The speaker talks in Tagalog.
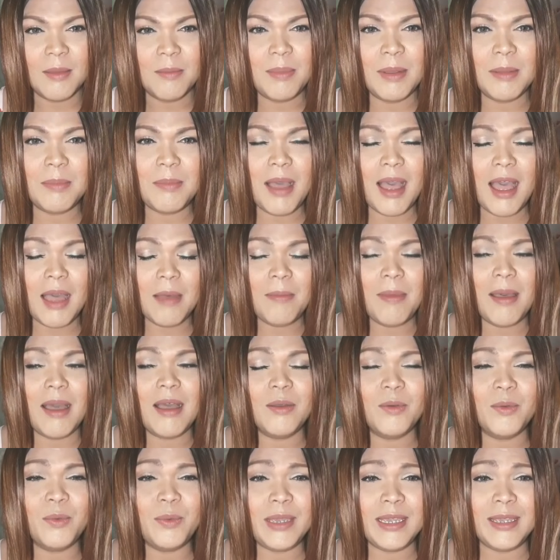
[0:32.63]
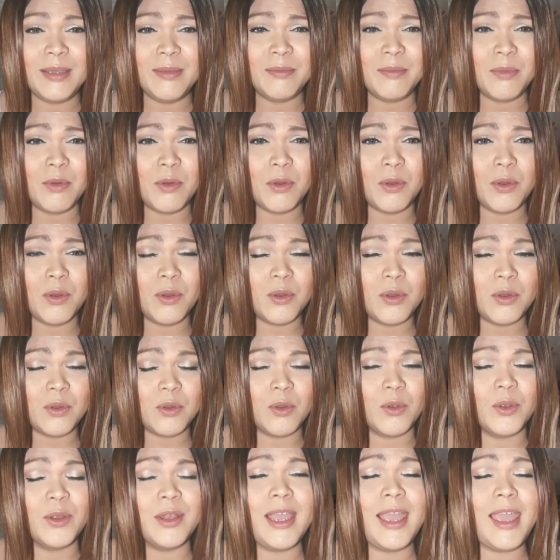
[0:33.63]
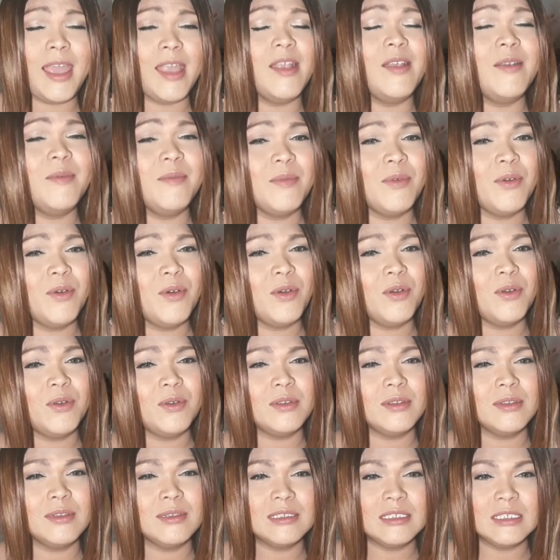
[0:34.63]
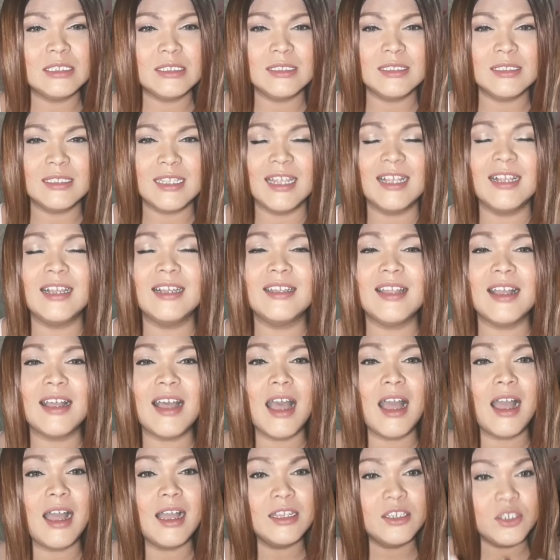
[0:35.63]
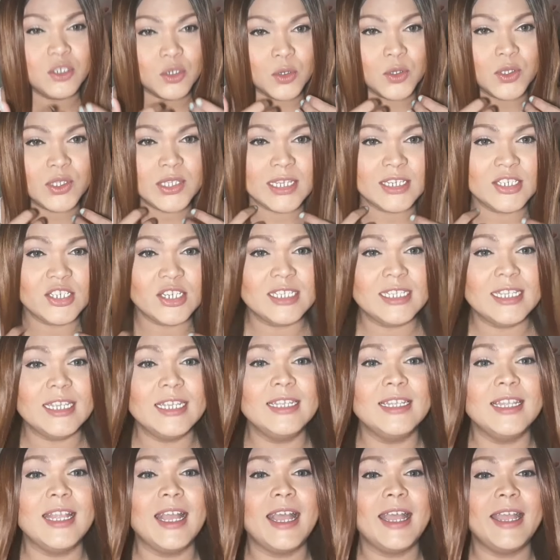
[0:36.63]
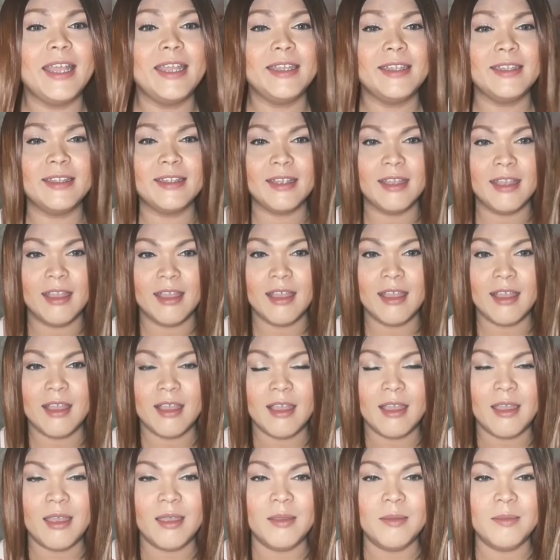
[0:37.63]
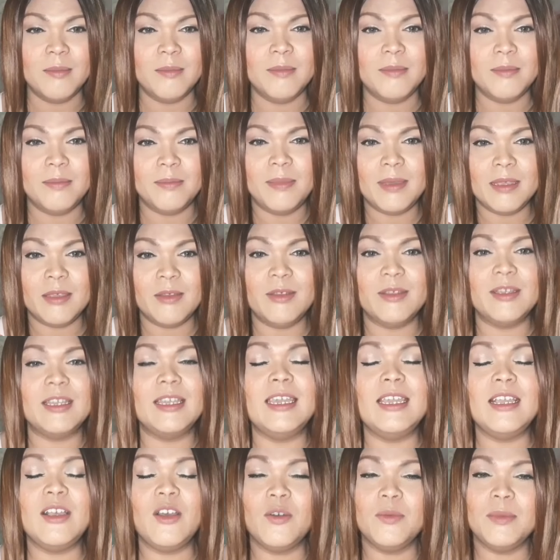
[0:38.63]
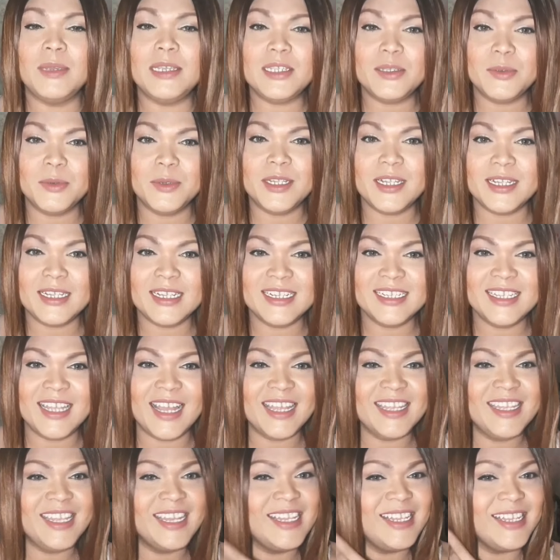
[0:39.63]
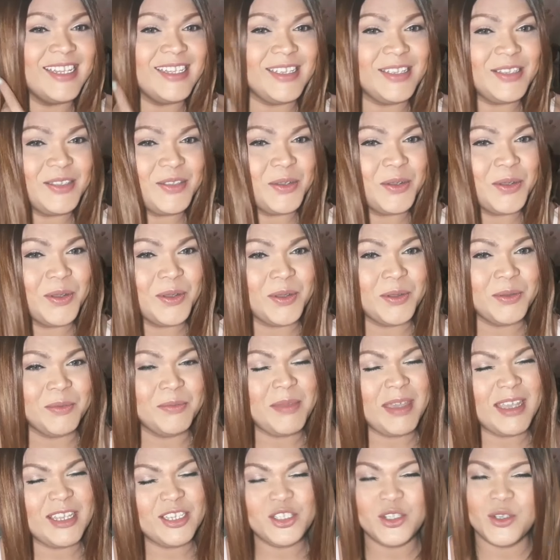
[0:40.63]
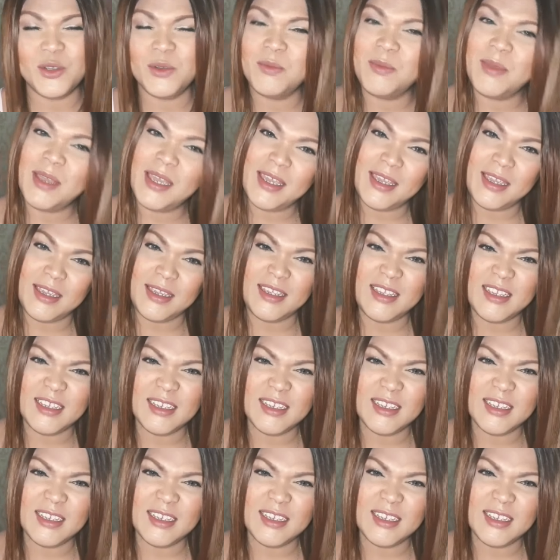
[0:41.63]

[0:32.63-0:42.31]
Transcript: Pag mahaba ang wig mo or hair mo, talaga nakakajosa siya tignan. Pero ikaw mismo na nagdadala nito, medyo may